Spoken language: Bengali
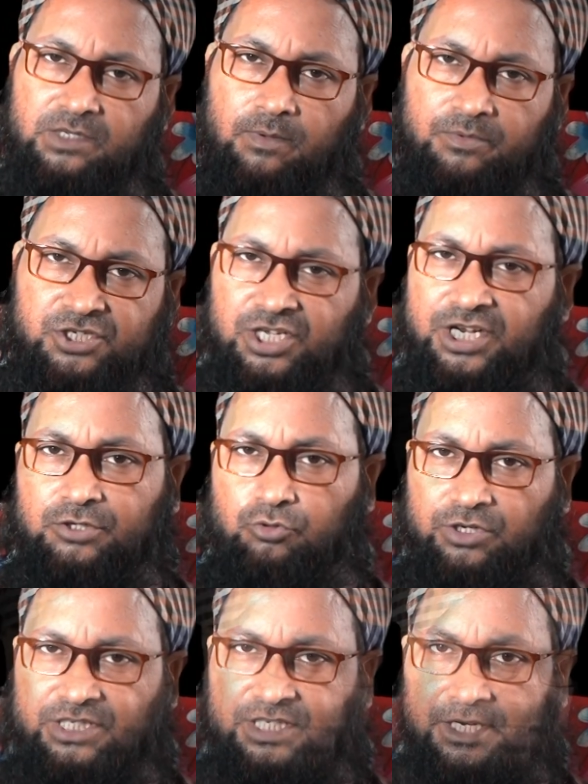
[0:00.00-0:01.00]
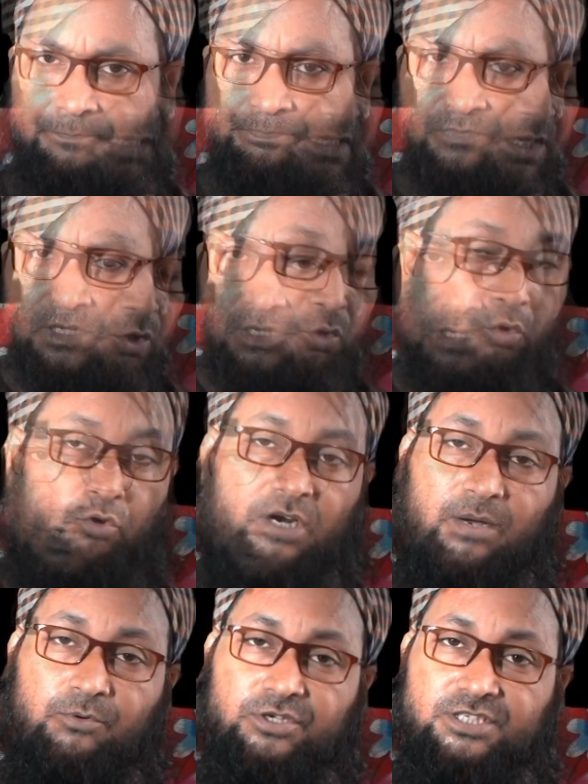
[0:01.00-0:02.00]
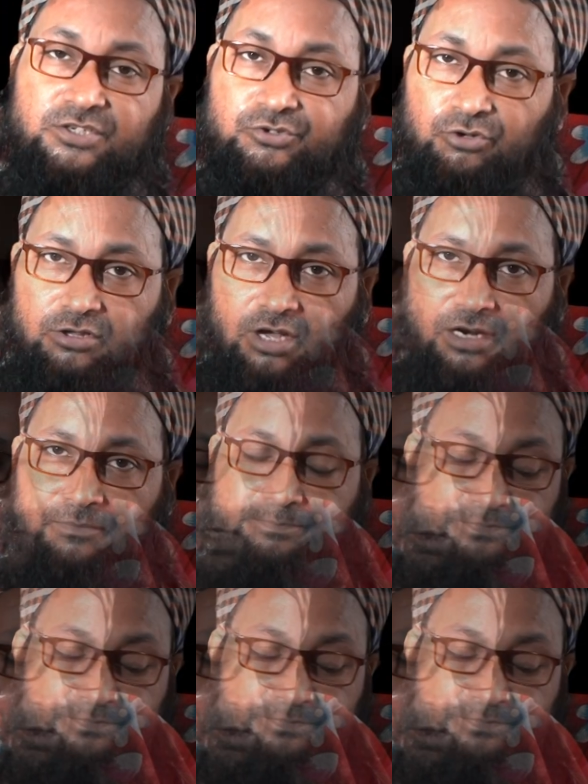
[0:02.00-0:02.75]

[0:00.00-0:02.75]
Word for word: কিভাবে শিরিক ঢুকে যায় গরুর নাম হয়েছে সুলতান